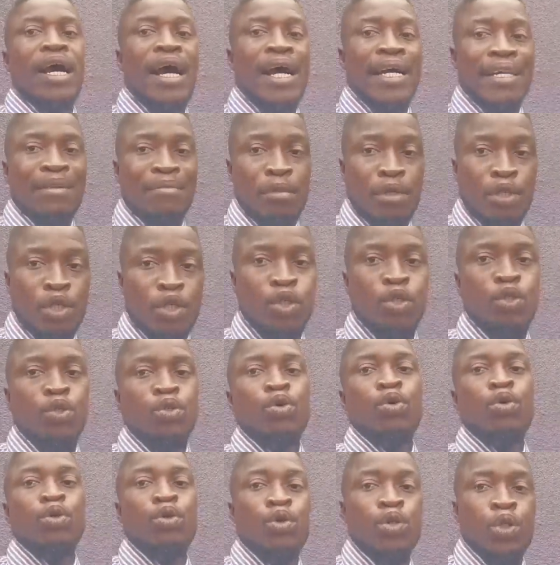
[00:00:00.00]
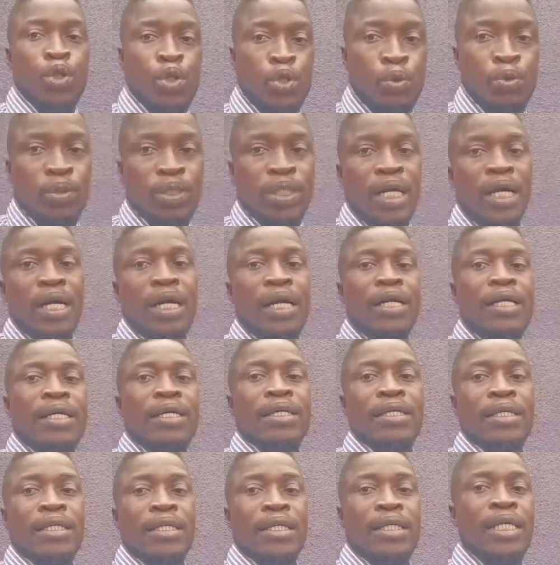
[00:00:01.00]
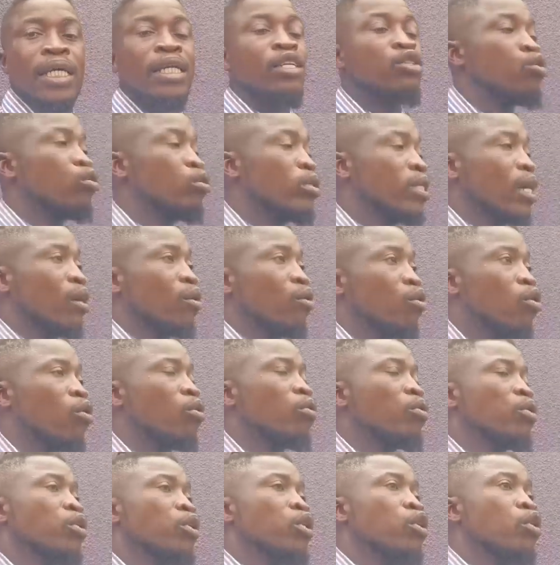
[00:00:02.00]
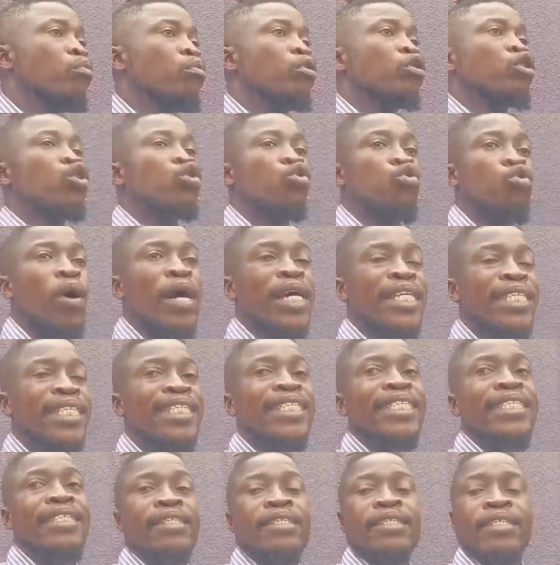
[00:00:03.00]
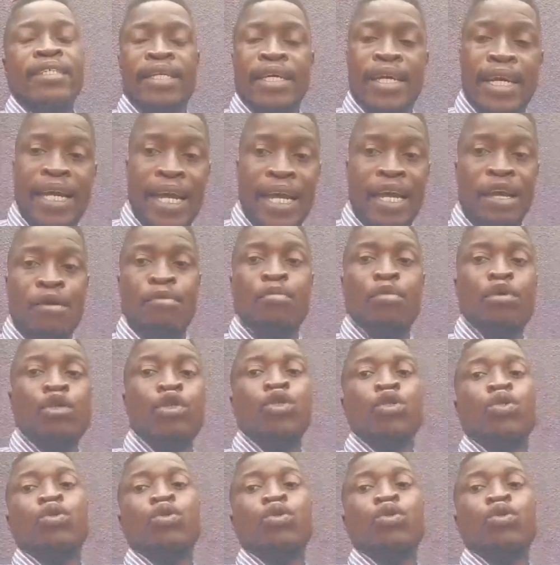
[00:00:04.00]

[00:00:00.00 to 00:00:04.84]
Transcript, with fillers: à ah, M. Sultan, il a des Sultan encore, M. Royti et M.